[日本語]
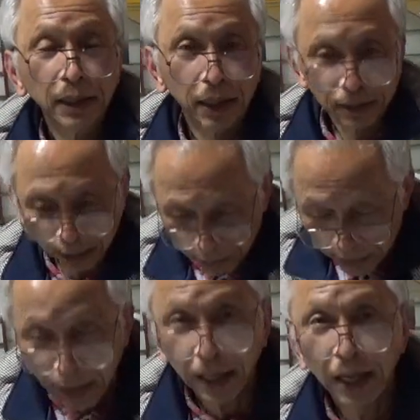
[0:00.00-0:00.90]
えー、寒い
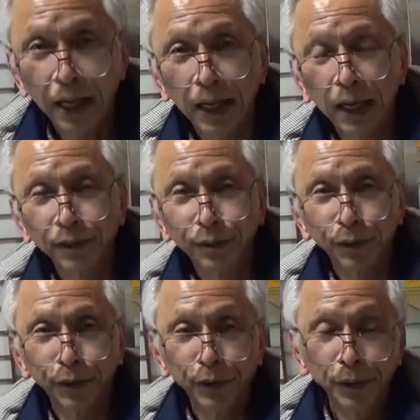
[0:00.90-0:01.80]
中あ
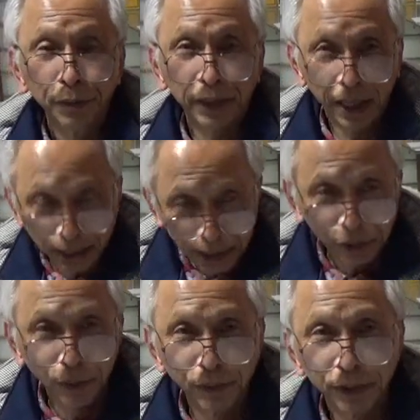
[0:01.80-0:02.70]
の大変だ
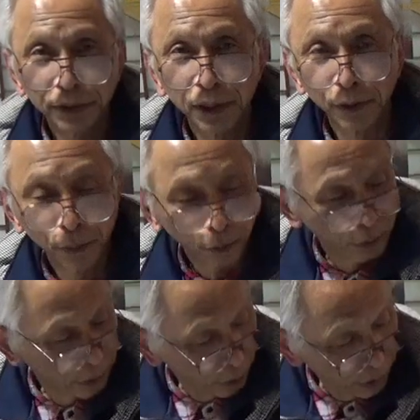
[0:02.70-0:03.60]
と思うんですけど
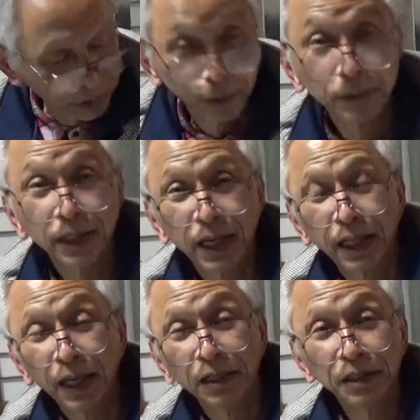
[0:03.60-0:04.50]
もお風邪召され
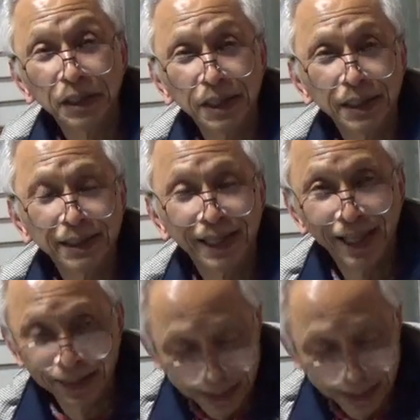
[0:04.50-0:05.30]
ないにしていただき